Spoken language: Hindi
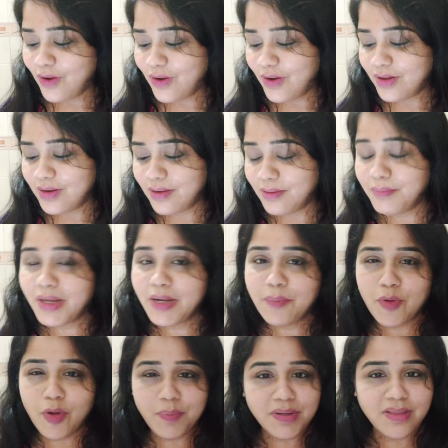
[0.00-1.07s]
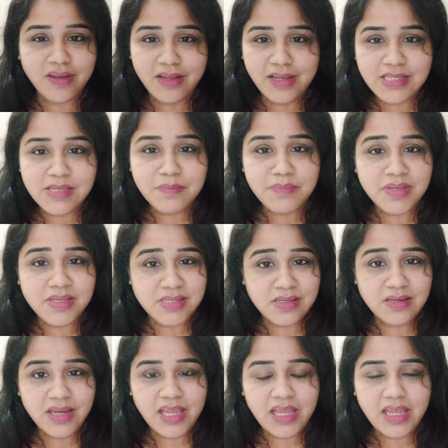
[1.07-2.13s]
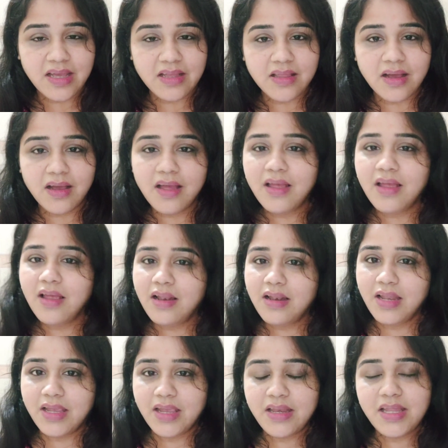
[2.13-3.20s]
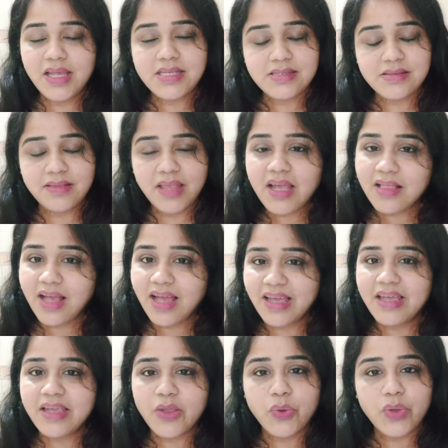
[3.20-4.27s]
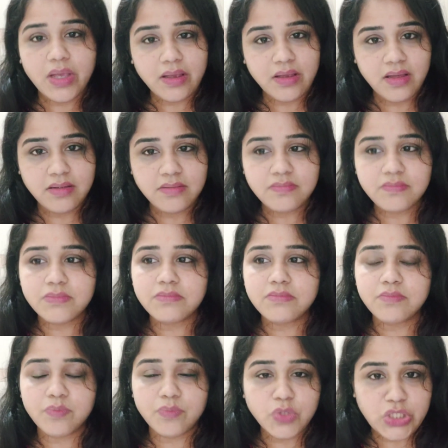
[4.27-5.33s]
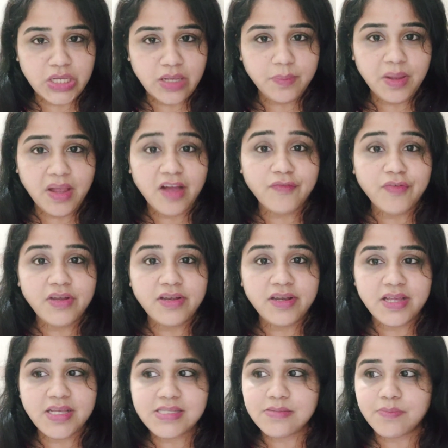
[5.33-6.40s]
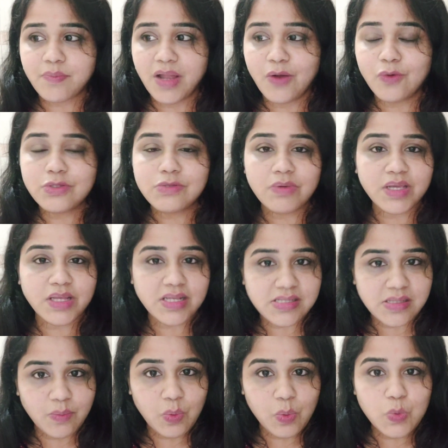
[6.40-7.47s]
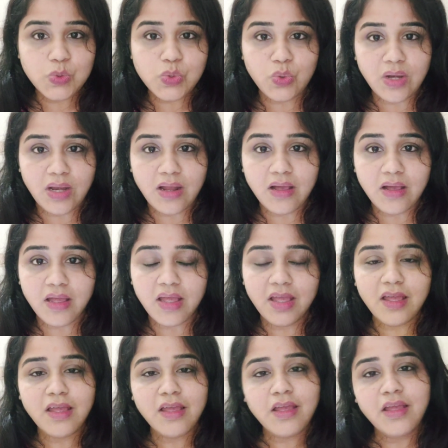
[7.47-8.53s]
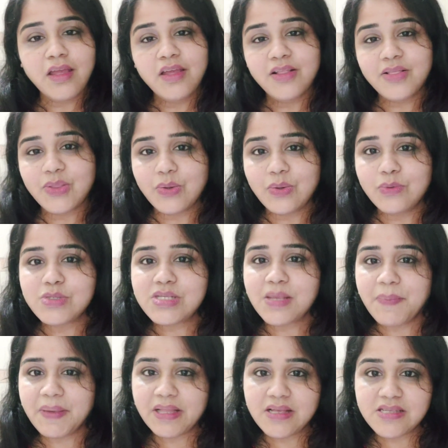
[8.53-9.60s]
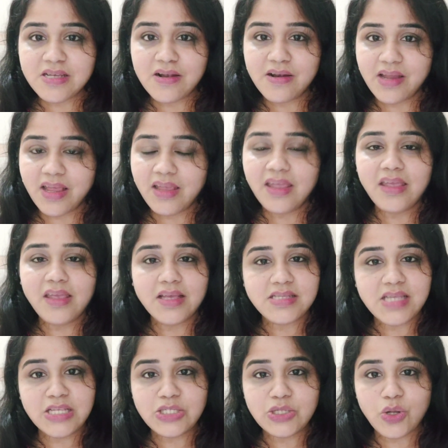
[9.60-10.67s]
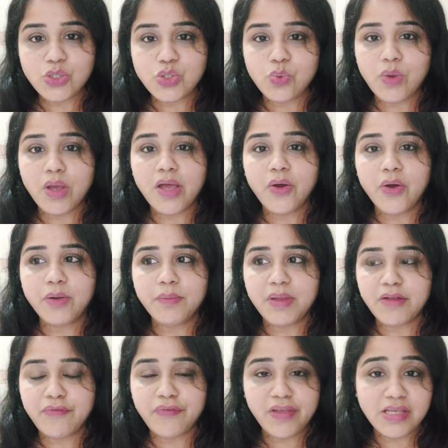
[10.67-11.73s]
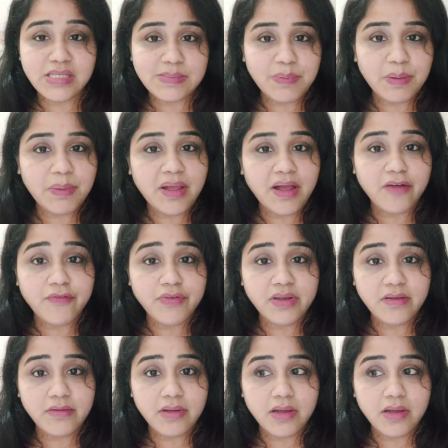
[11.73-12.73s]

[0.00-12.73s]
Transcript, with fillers: और मैंने प्रॉपर तरीके से मेज़र नहीं किया था लेकिन यस दिखता है क्योंकि मुझे अभी काफ़ी ड्रेस ब्लाउज वगैरह सब लूज़ होने लग गए हैं तो उससे पता चल रहा है कि यस इंच लॉस हुआ है और मेरे फेस में भी काफ़ी